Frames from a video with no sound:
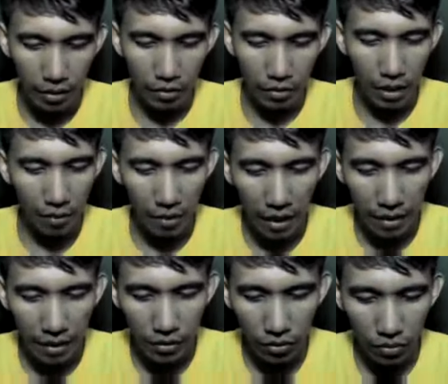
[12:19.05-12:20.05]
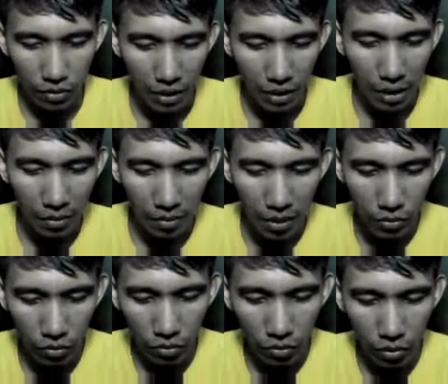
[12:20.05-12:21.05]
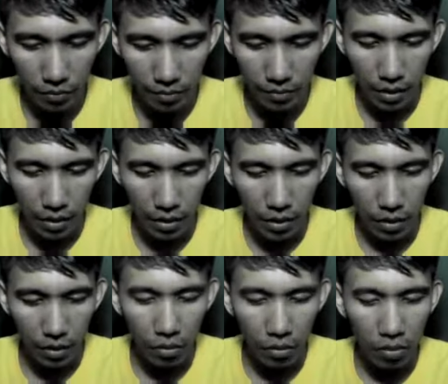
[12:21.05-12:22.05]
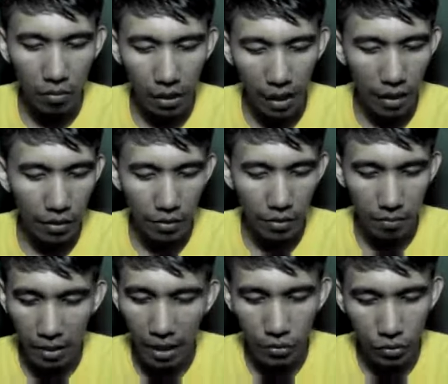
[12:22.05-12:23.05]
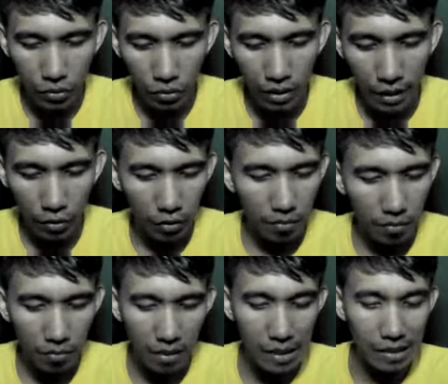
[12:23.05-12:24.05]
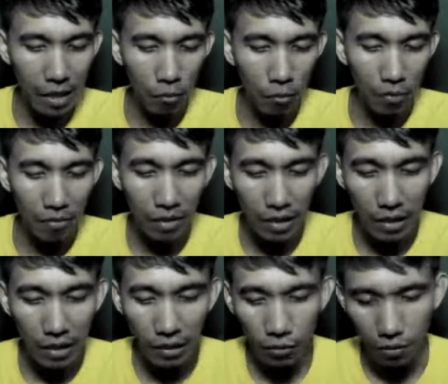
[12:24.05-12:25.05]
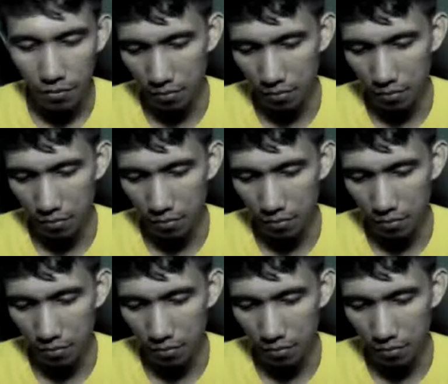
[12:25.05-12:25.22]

Yun na ang paraan. So sinabi ng mga sugo, kung magka magkakasundo tayo, pasasaop kami sa inyo.